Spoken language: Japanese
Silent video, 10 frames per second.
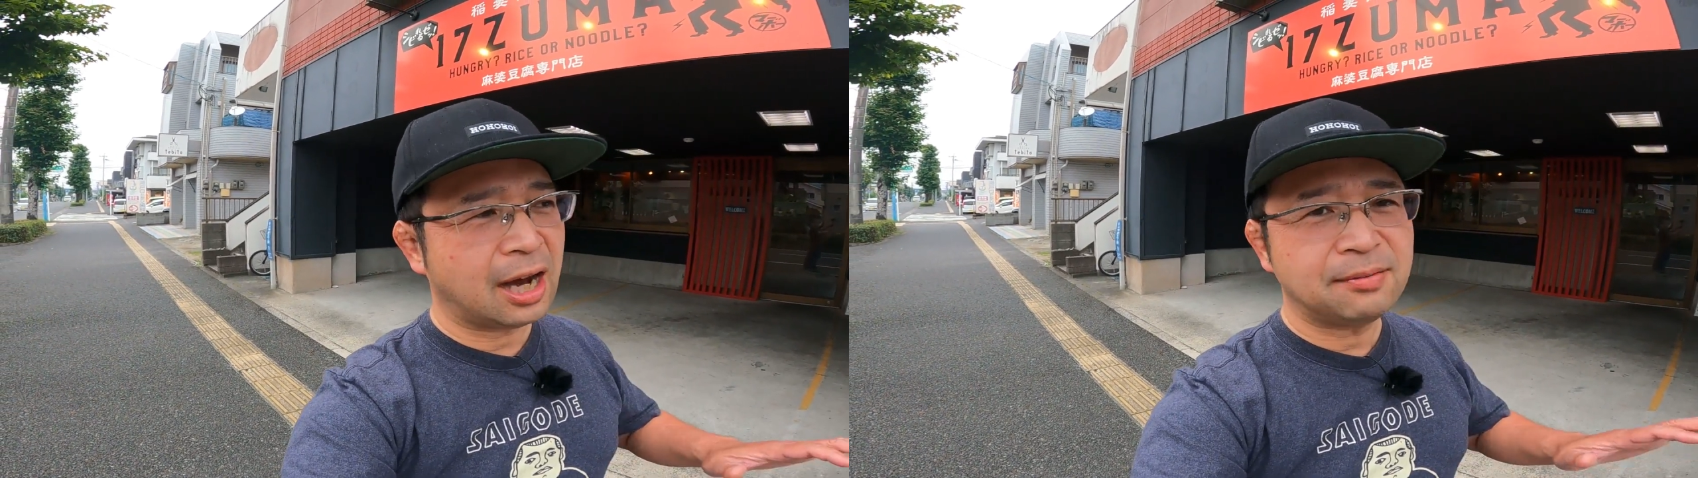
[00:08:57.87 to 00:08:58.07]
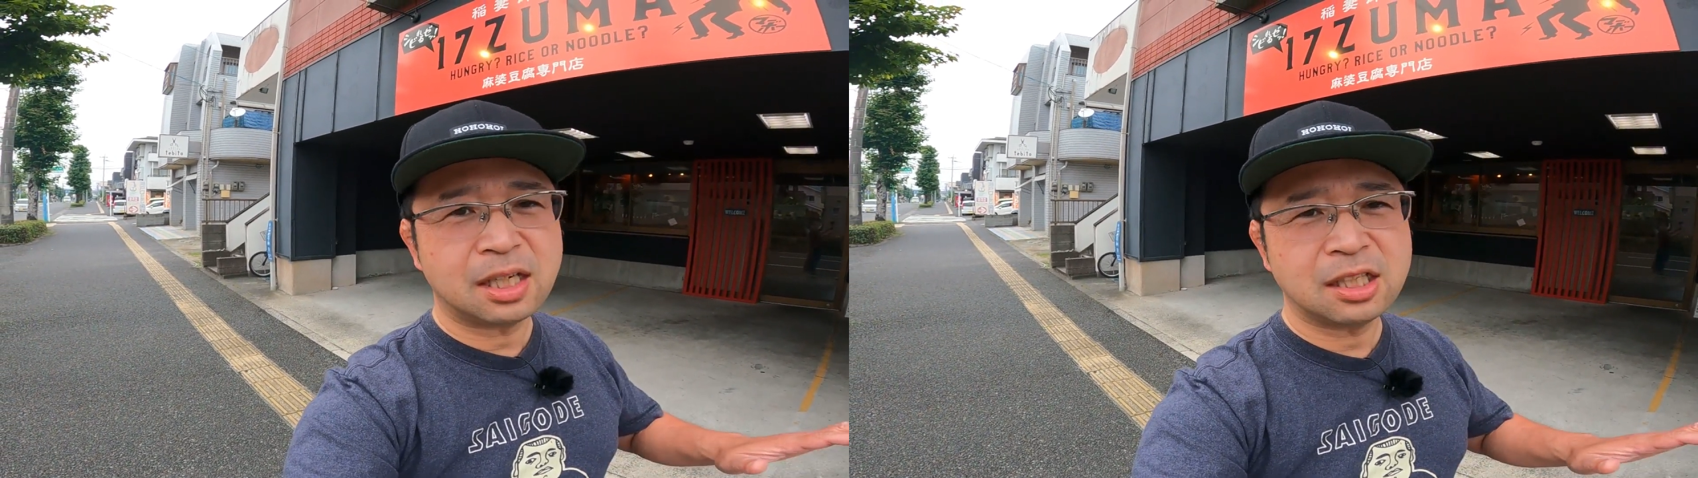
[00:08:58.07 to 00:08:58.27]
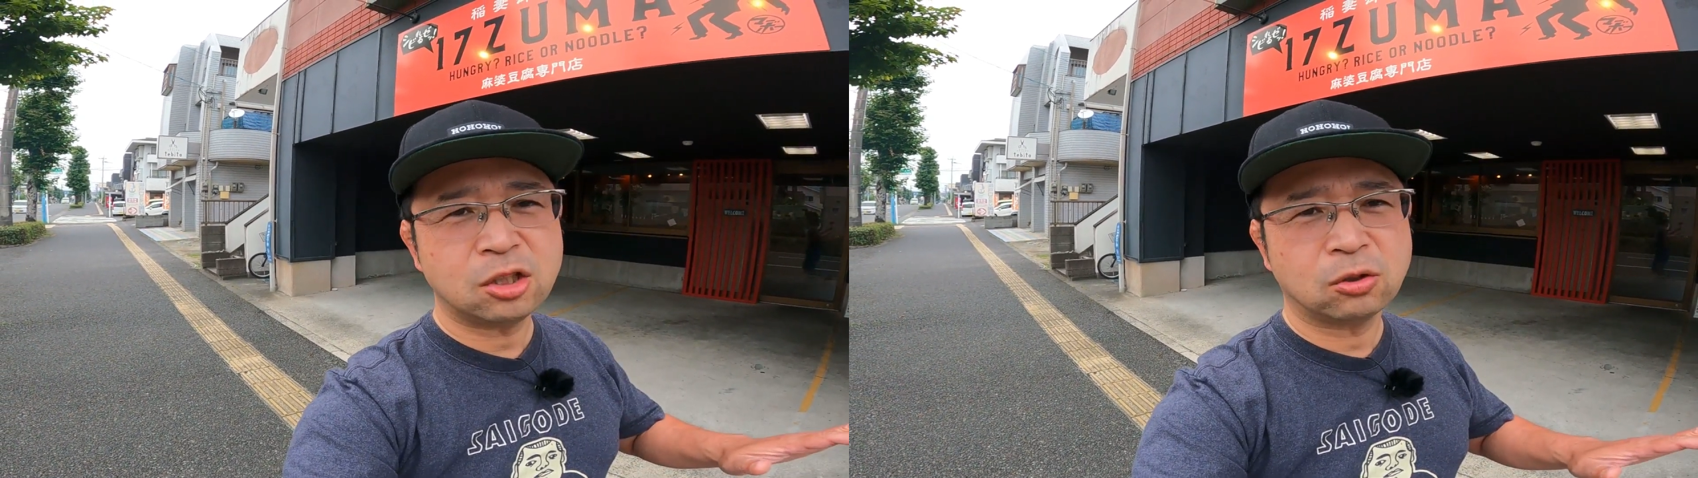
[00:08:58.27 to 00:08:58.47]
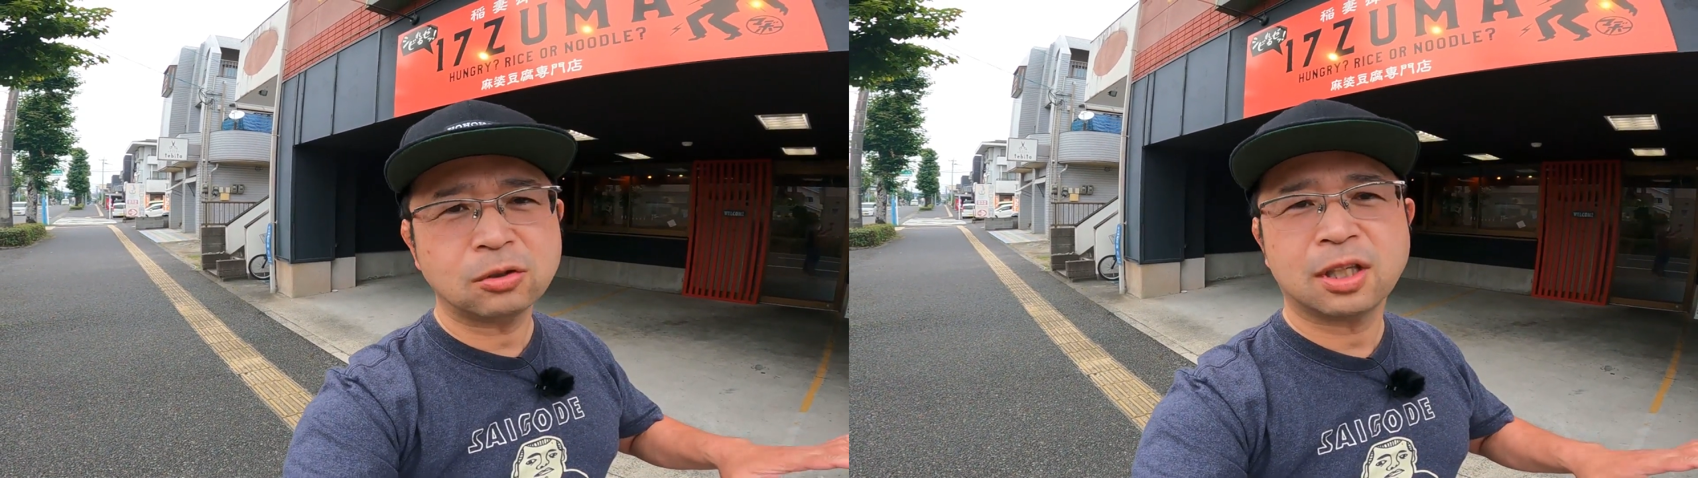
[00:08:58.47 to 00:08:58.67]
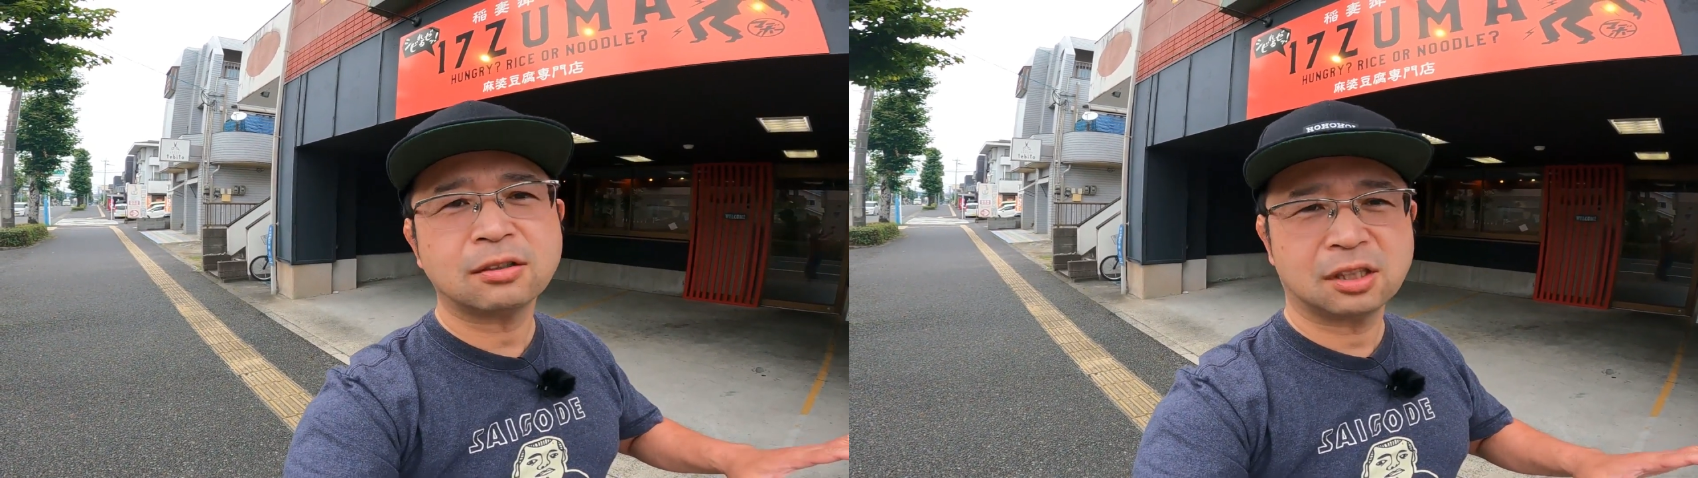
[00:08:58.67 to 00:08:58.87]
あまりひど
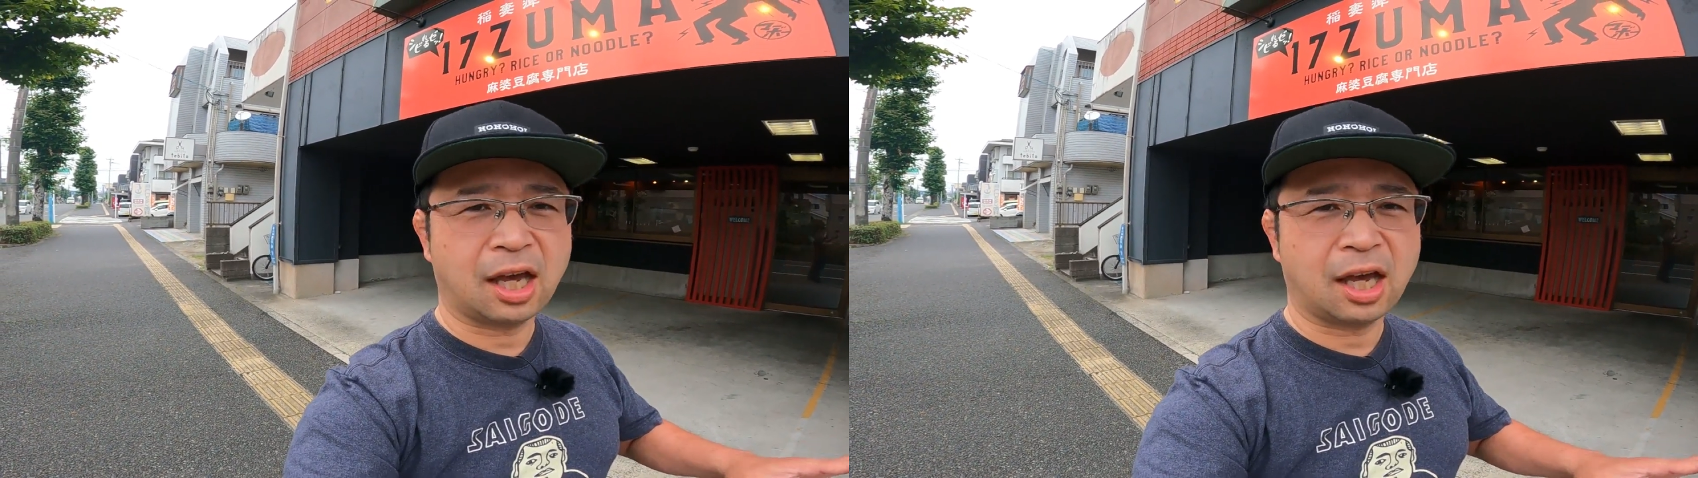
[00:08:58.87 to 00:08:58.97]
くなく